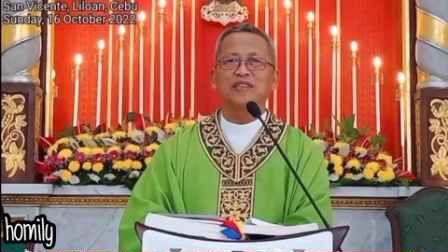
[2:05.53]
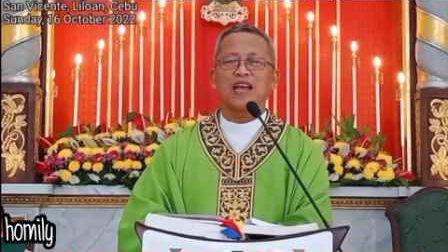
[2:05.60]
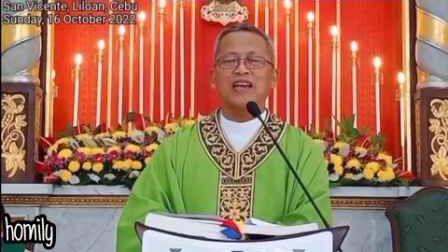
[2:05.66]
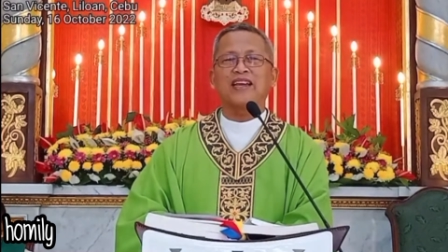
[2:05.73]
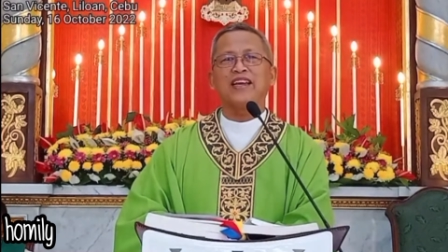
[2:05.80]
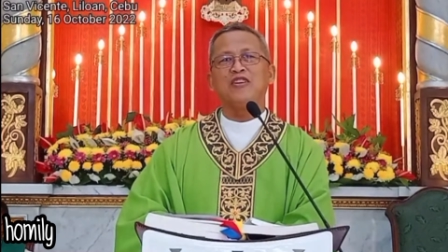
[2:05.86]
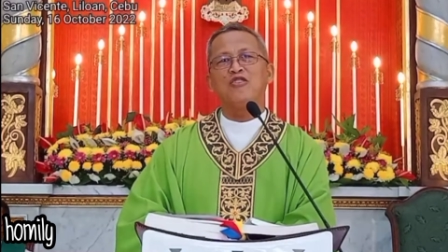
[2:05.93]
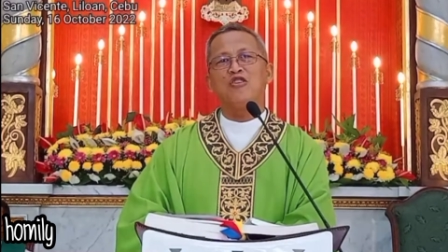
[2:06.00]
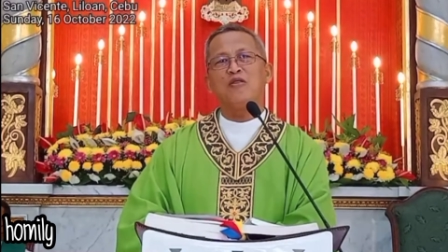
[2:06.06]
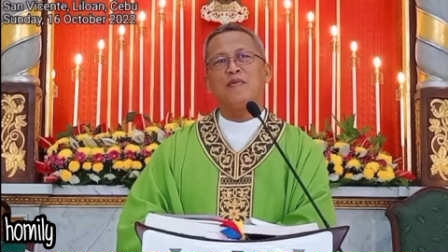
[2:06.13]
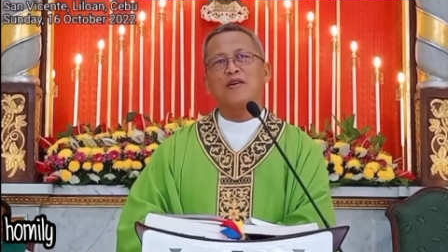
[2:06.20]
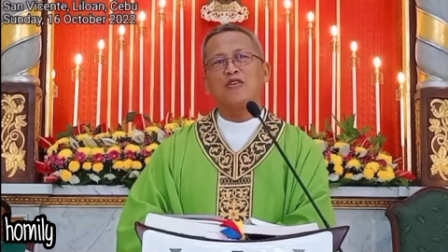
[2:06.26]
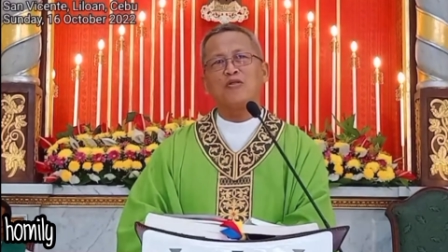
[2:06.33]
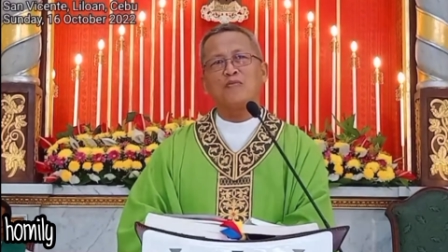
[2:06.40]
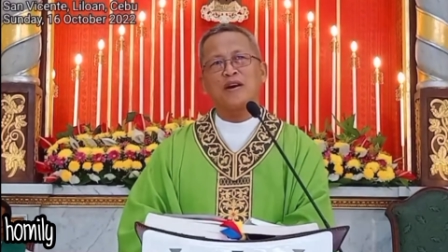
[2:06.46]
kay ang Ginoo
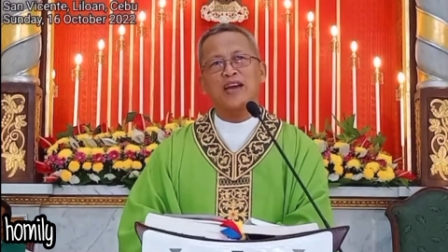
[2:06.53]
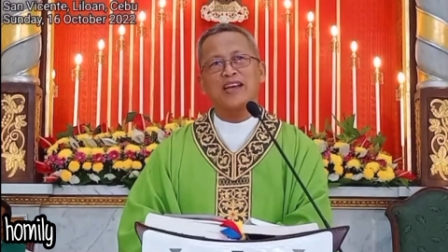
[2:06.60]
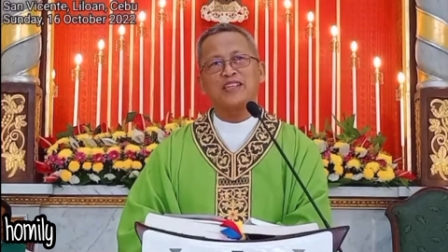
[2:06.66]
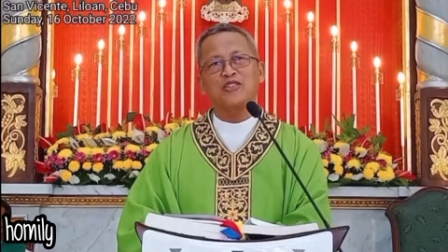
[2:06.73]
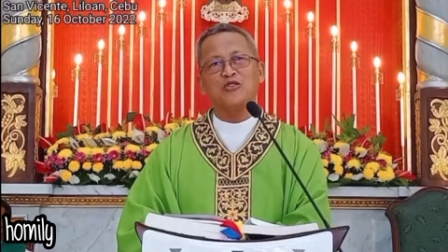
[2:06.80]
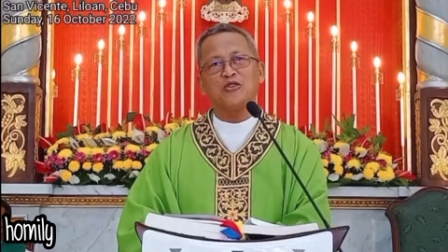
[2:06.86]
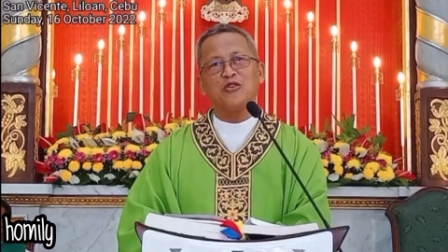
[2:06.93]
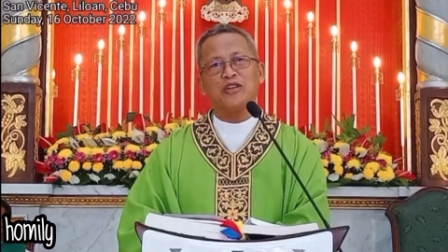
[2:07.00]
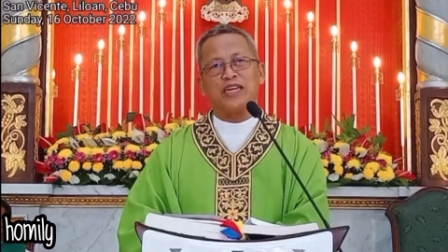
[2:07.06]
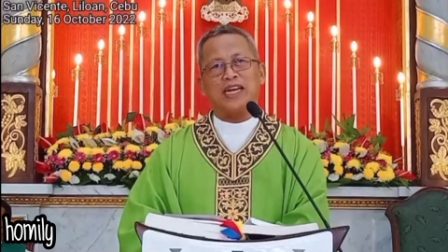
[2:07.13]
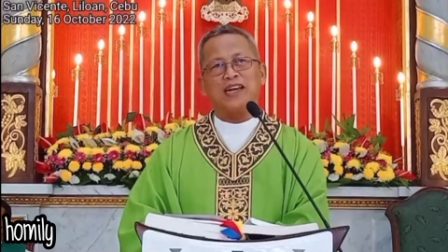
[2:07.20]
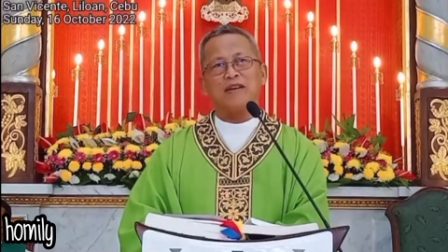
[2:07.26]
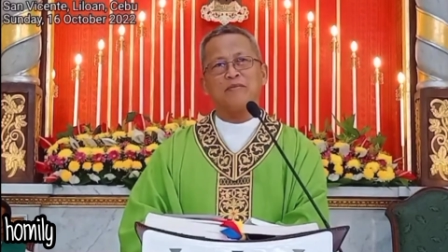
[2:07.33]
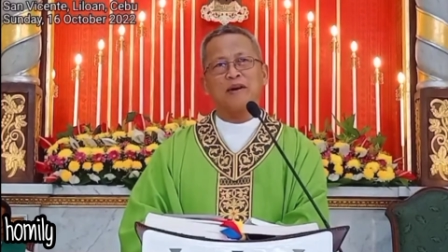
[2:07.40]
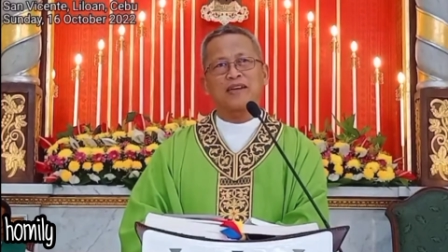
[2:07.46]
man gud mga igsoon
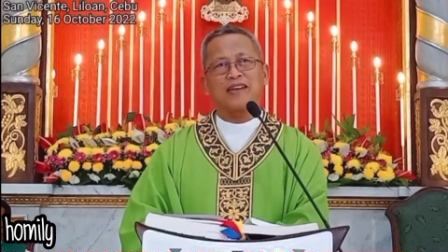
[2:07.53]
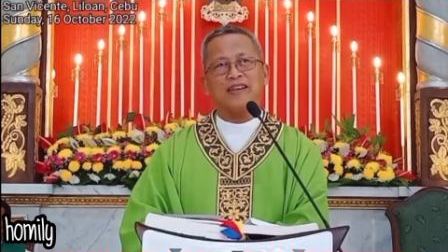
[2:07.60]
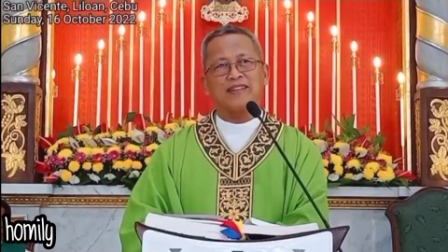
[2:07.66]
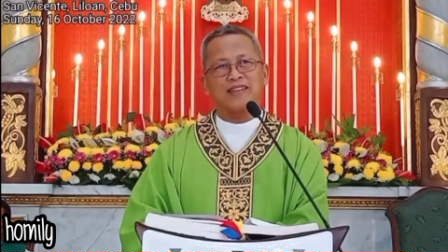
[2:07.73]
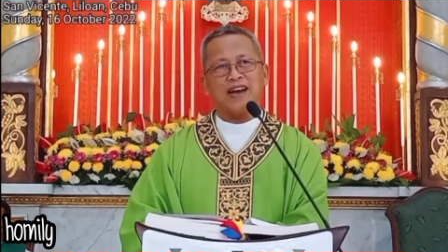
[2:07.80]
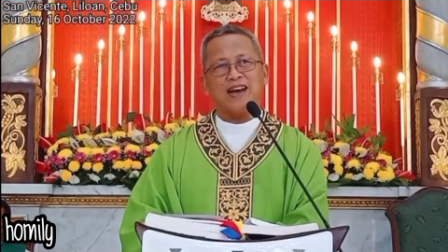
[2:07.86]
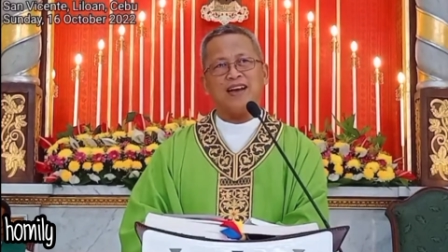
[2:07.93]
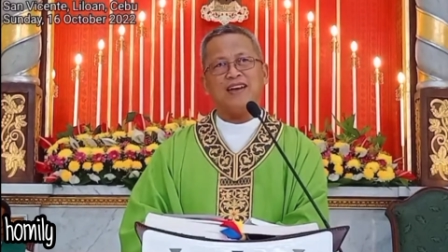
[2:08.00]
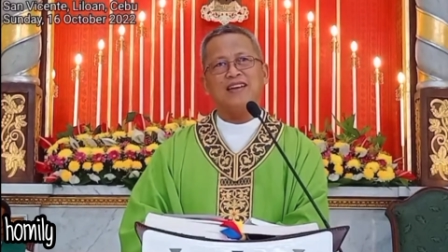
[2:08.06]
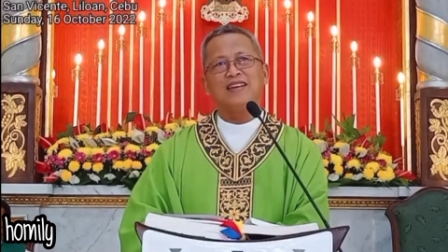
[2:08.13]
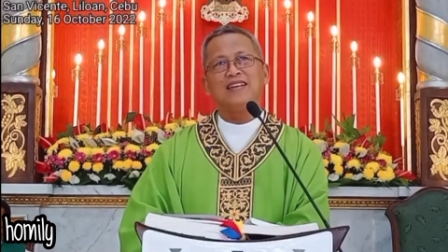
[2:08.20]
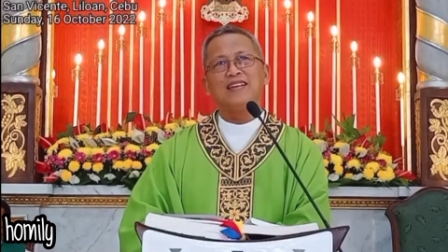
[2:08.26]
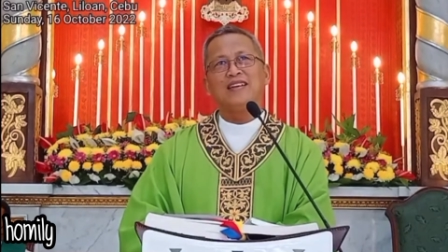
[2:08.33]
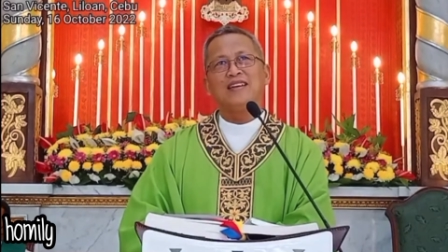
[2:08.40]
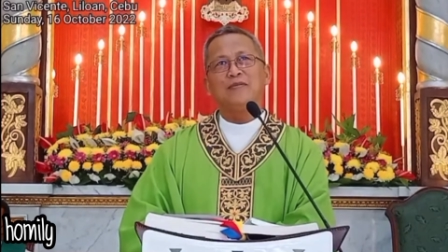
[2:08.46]
dili makita
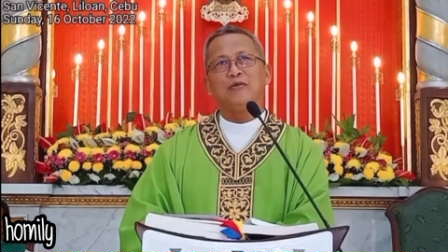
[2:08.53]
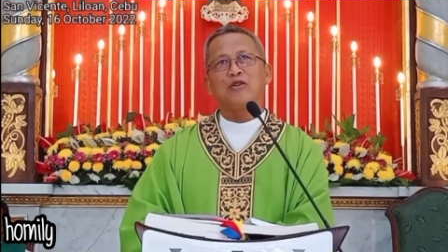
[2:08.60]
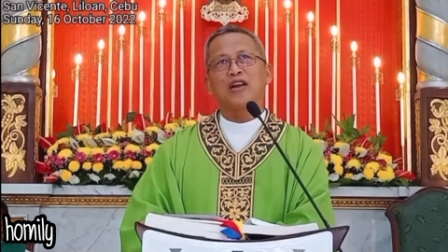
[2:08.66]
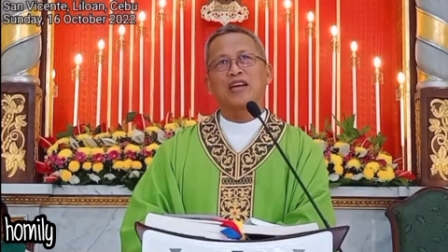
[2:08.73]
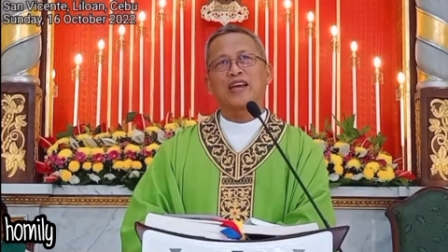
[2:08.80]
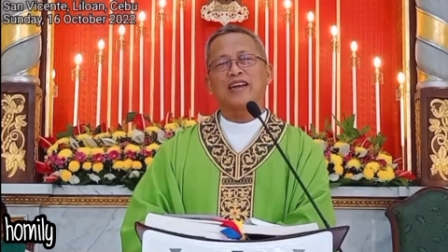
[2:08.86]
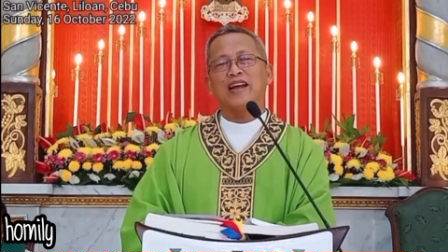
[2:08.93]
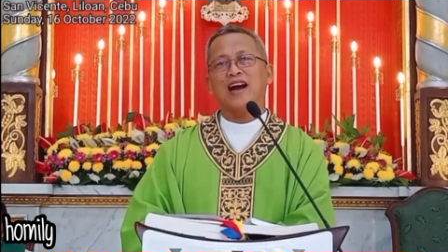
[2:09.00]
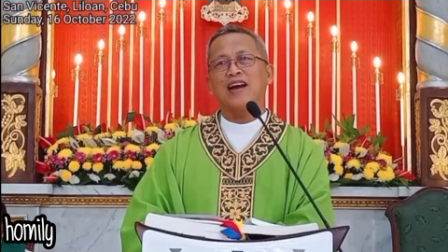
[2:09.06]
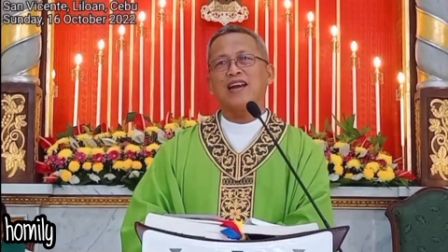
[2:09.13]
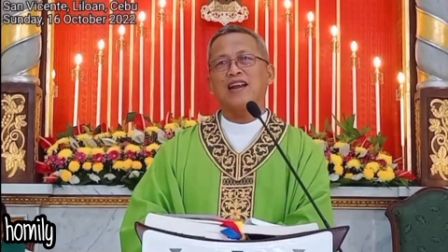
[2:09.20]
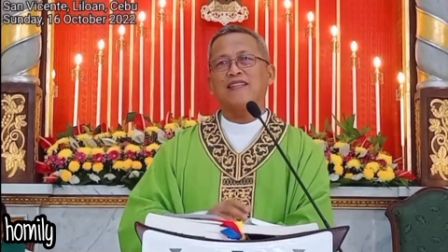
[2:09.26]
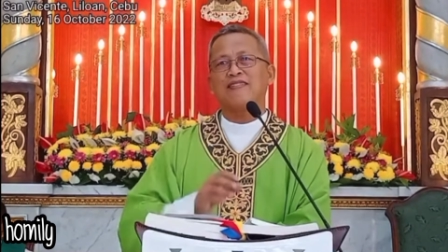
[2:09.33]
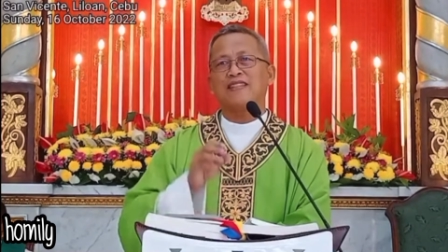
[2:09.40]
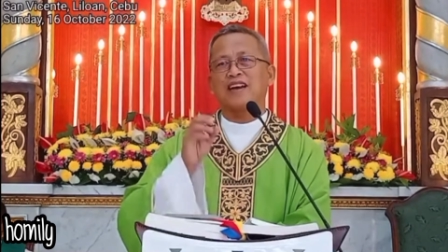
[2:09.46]
mo na
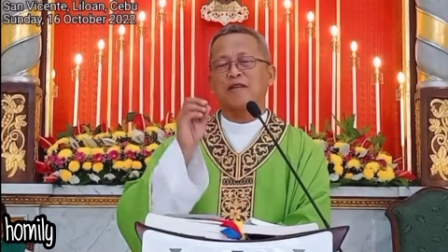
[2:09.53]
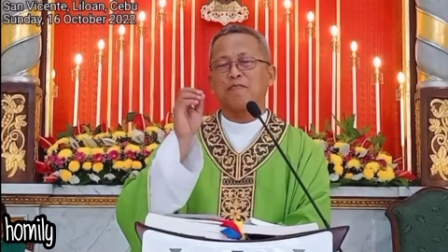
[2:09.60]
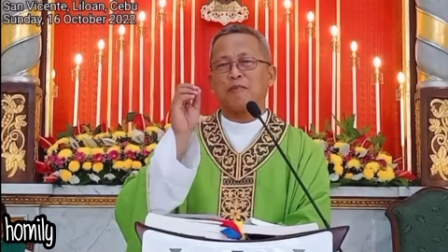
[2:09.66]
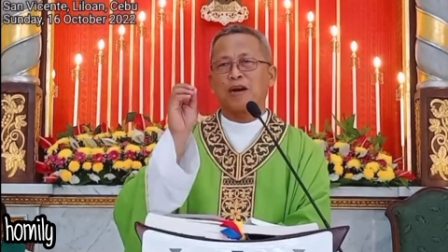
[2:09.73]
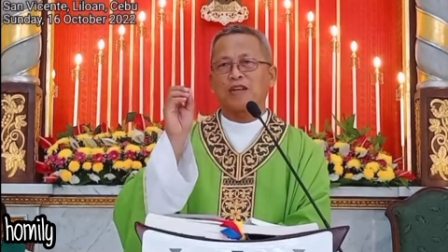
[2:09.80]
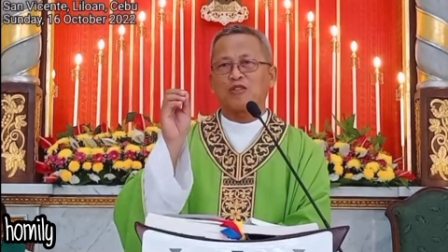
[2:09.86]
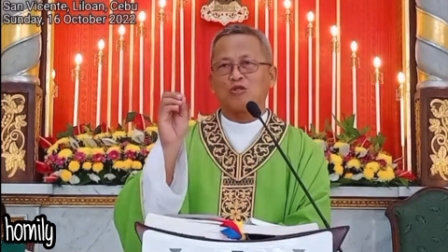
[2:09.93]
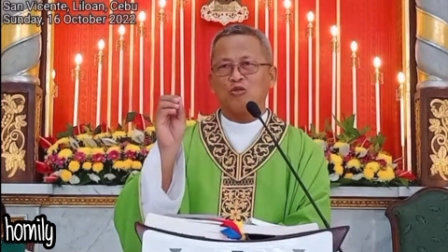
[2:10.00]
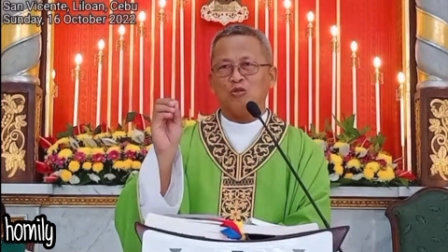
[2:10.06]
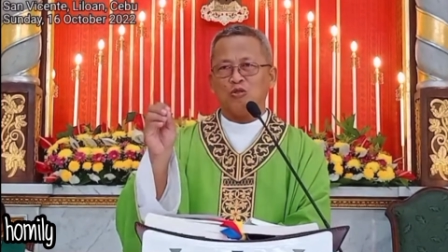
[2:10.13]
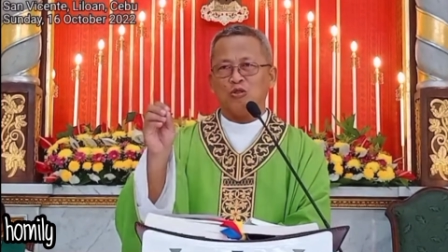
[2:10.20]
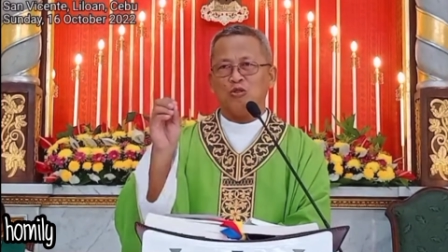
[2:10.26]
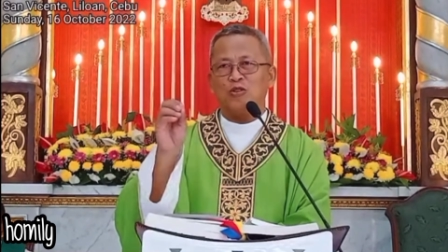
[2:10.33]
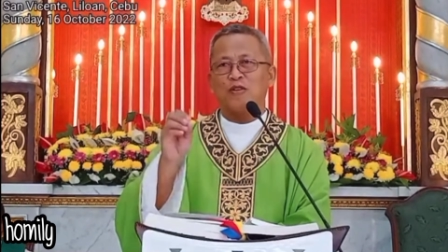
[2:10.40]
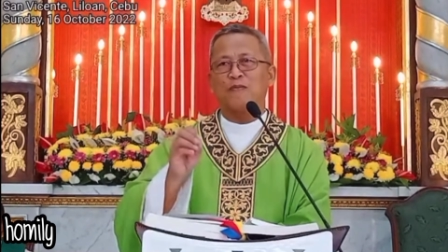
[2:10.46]
kinahanglan tag
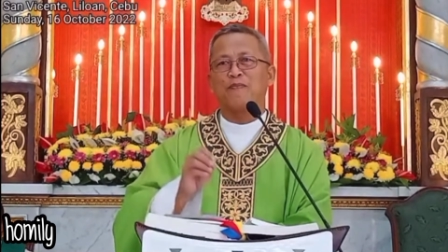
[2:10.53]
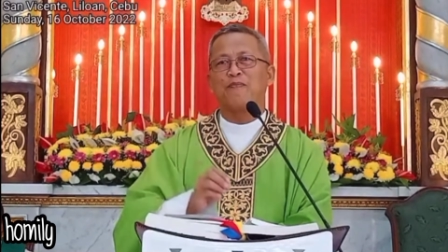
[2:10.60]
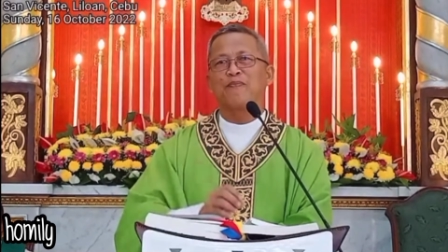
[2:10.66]
pagtuo